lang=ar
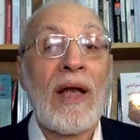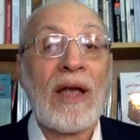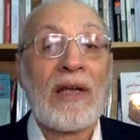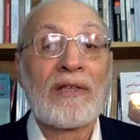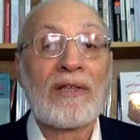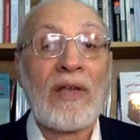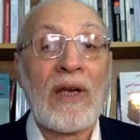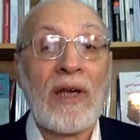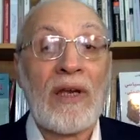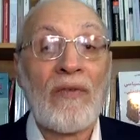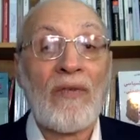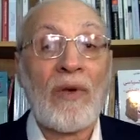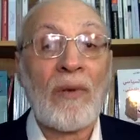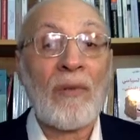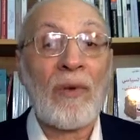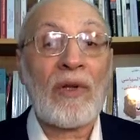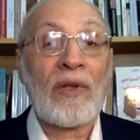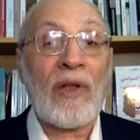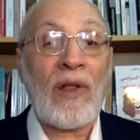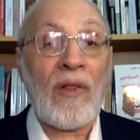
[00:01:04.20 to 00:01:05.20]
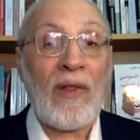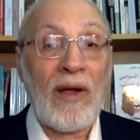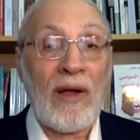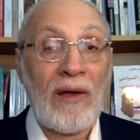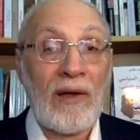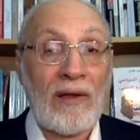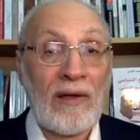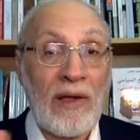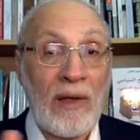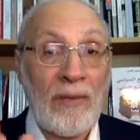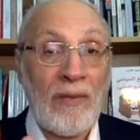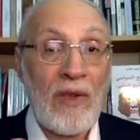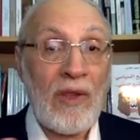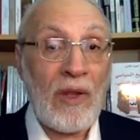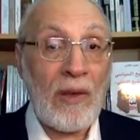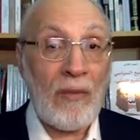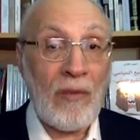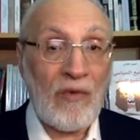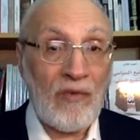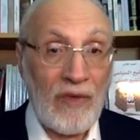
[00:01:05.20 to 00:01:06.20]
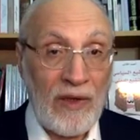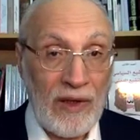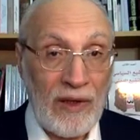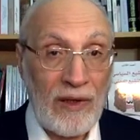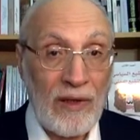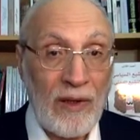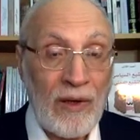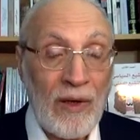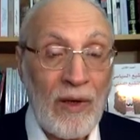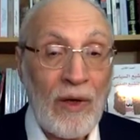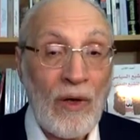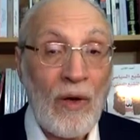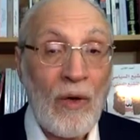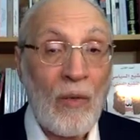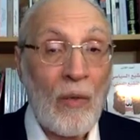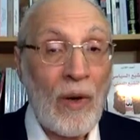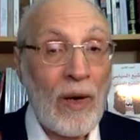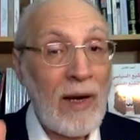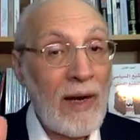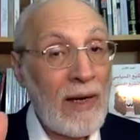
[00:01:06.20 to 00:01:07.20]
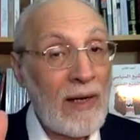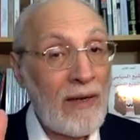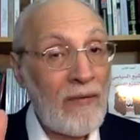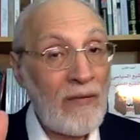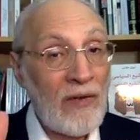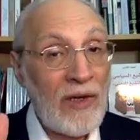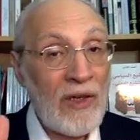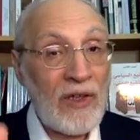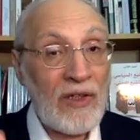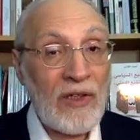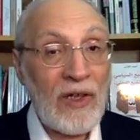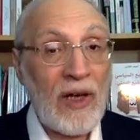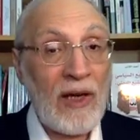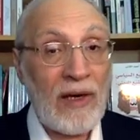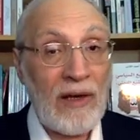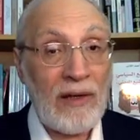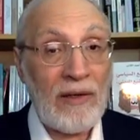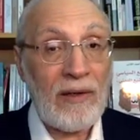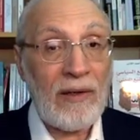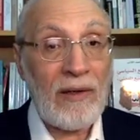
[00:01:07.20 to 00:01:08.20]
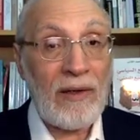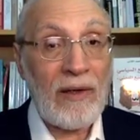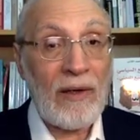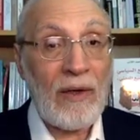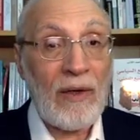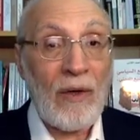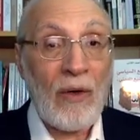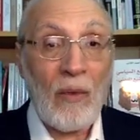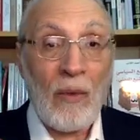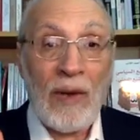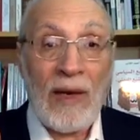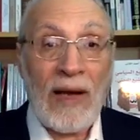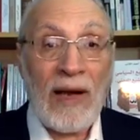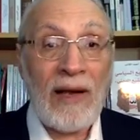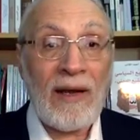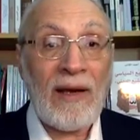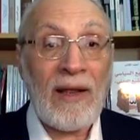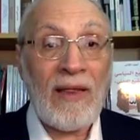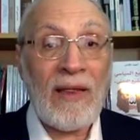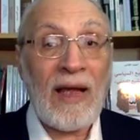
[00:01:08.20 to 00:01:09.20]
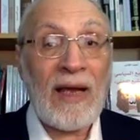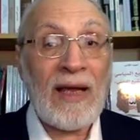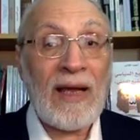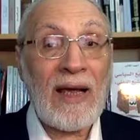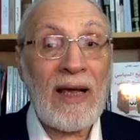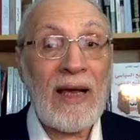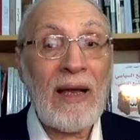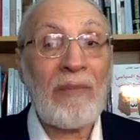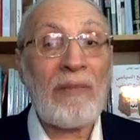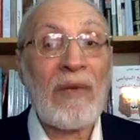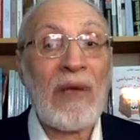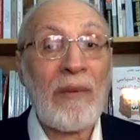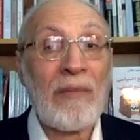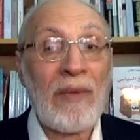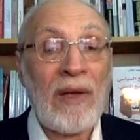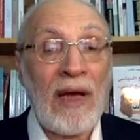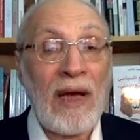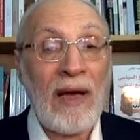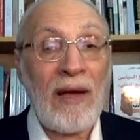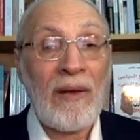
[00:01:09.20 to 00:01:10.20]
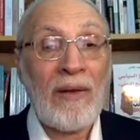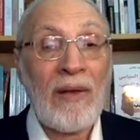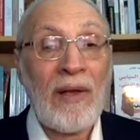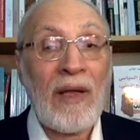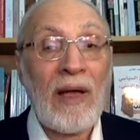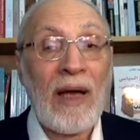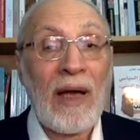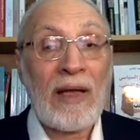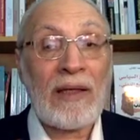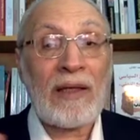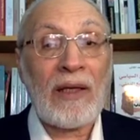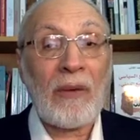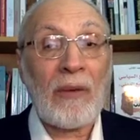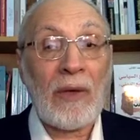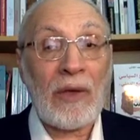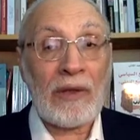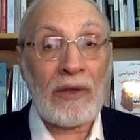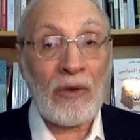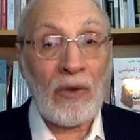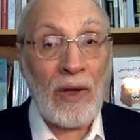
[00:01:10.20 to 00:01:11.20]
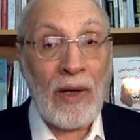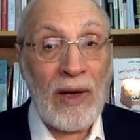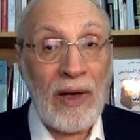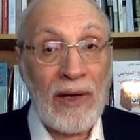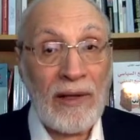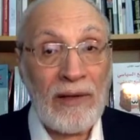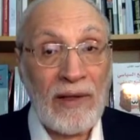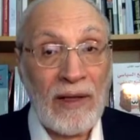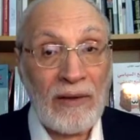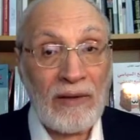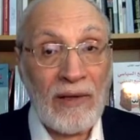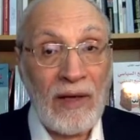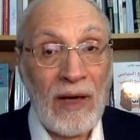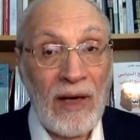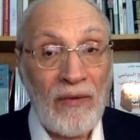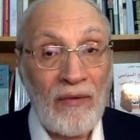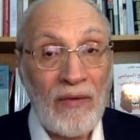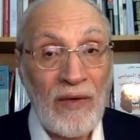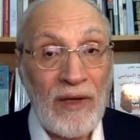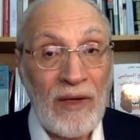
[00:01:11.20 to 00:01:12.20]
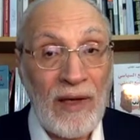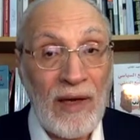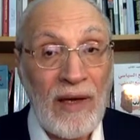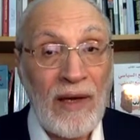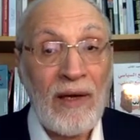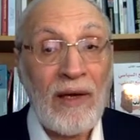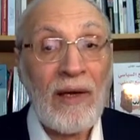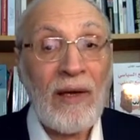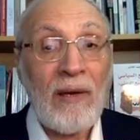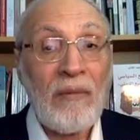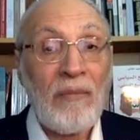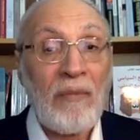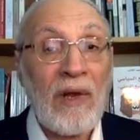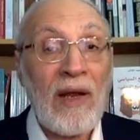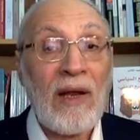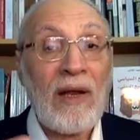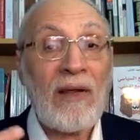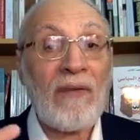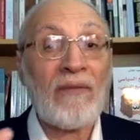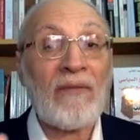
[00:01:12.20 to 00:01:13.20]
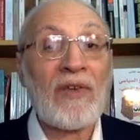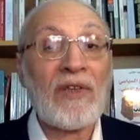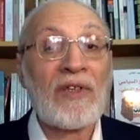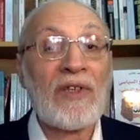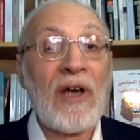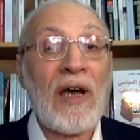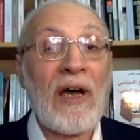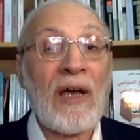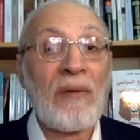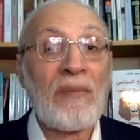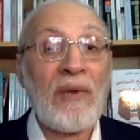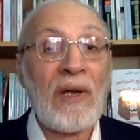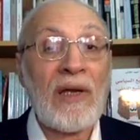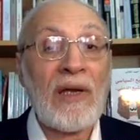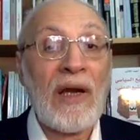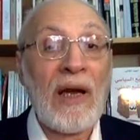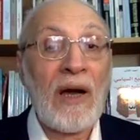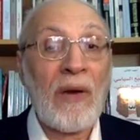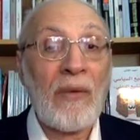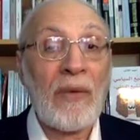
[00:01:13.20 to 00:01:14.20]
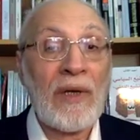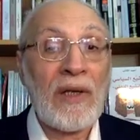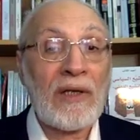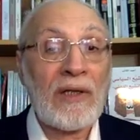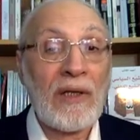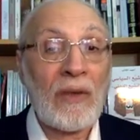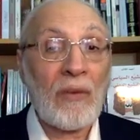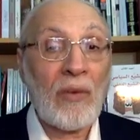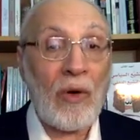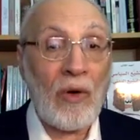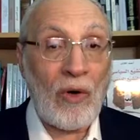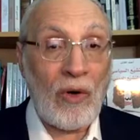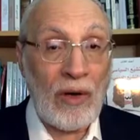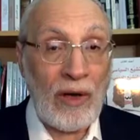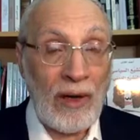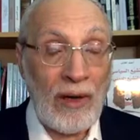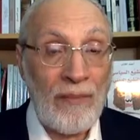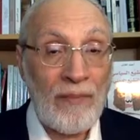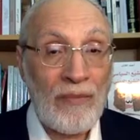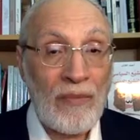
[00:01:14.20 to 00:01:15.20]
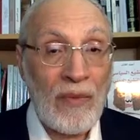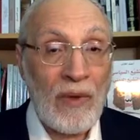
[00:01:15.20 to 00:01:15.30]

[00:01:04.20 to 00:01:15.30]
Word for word: الشريف المرتضى تلميذ المفيد وقال فيه شعرا ولكن ذلك لم يمنع التوترات الطائفية من الانفجار بين آونة وأخرى